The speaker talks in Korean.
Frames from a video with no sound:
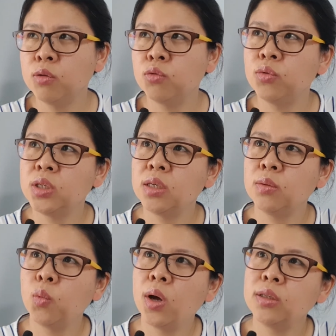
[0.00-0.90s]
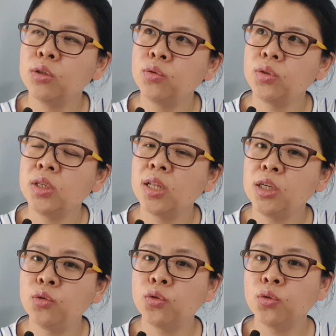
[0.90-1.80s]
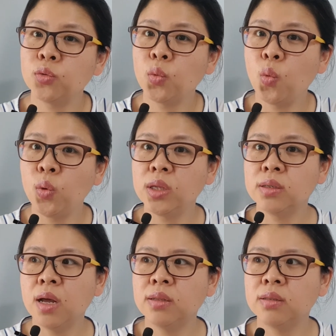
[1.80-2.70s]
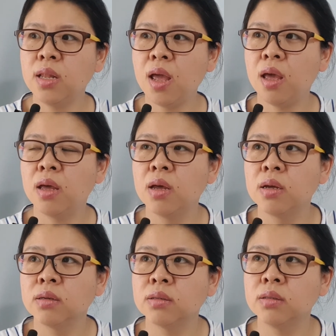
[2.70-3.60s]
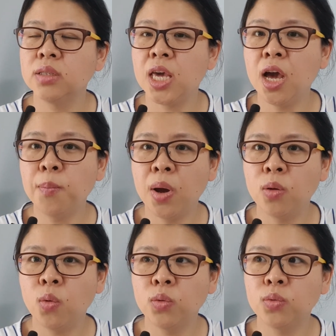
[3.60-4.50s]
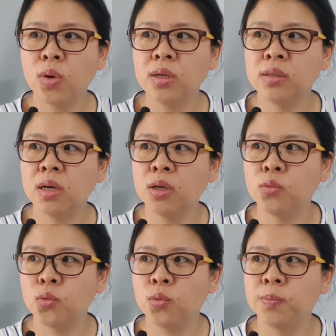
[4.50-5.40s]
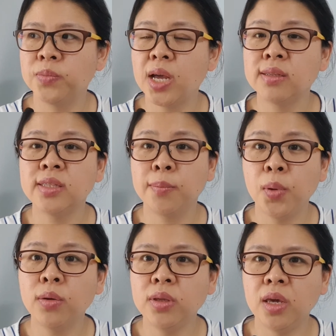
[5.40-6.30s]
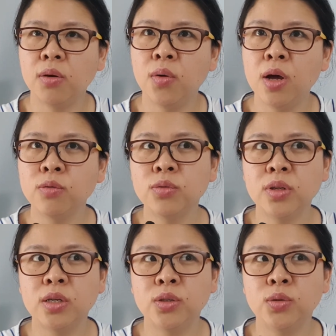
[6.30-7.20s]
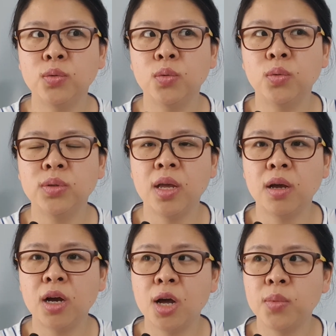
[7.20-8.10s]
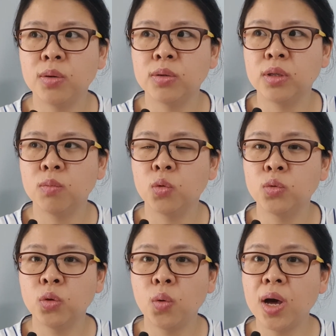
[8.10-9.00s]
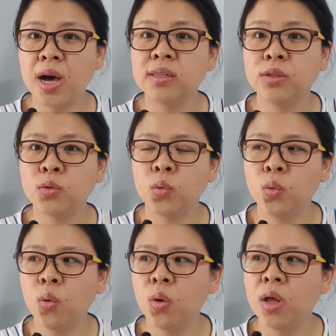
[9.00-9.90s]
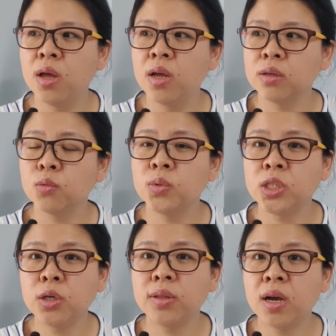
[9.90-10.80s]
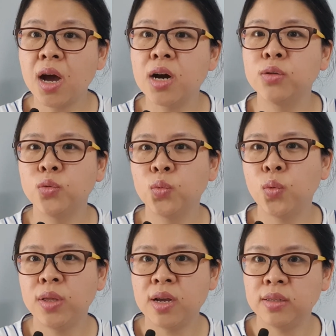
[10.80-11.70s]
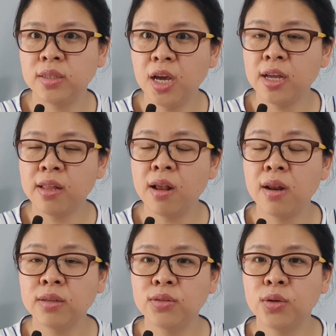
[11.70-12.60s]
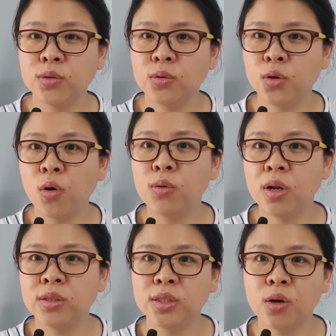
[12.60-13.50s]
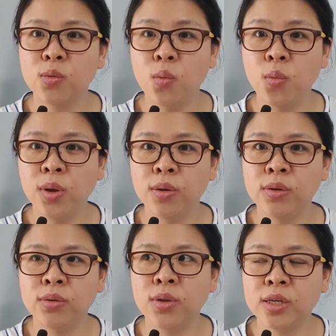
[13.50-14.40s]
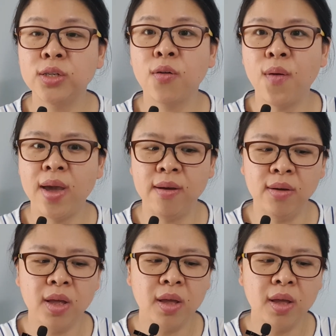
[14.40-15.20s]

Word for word: 눈이 뭐 한 일주일이나 이주일 정도 오기는 하는데 그 기간 말고는 굉장히 좀 따뜻한 편이에요. 한국 날씨도 생각하면 그냥 뭐 초가을 정도? 좀 시원한 가을 정도의 날씨가 달라스에서는 겨울 날씨라고 보면 되실 거예요.